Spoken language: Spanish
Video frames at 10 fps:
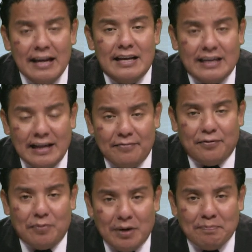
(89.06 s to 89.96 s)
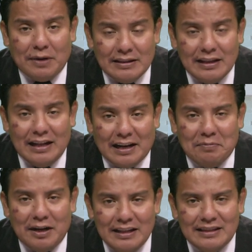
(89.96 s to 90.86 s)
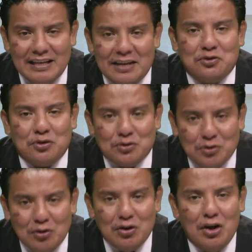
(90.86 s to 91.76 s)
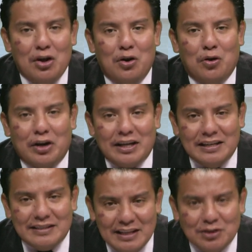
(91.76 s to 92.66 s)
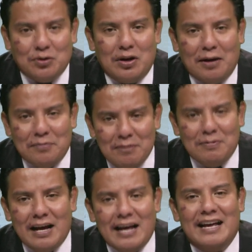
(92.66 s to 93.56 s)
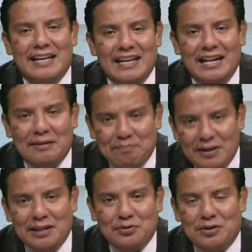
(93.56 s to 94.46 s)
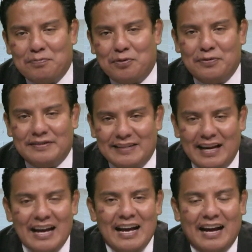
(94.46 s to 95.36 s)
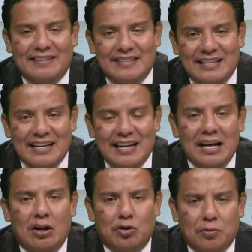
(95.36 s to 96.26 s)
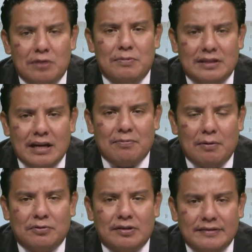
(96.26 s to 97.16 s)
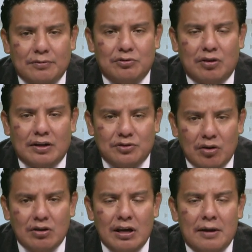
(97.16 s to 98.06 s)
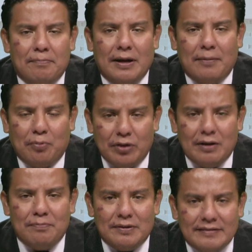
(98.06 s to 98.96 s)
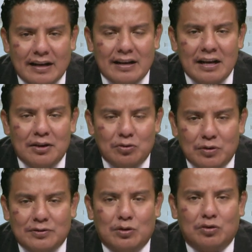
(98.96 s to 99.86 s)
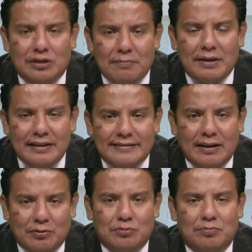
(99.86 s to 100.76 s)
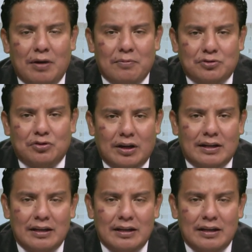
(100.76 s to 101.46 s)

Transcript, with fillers: quieren formar parte del remanente y estos son los requisitos, la Biblia y el espíritu de profecía. Así que los voy a invitar, vamos a hacer una oración para poder empezar nuestro tema de salud. Vamos a orar.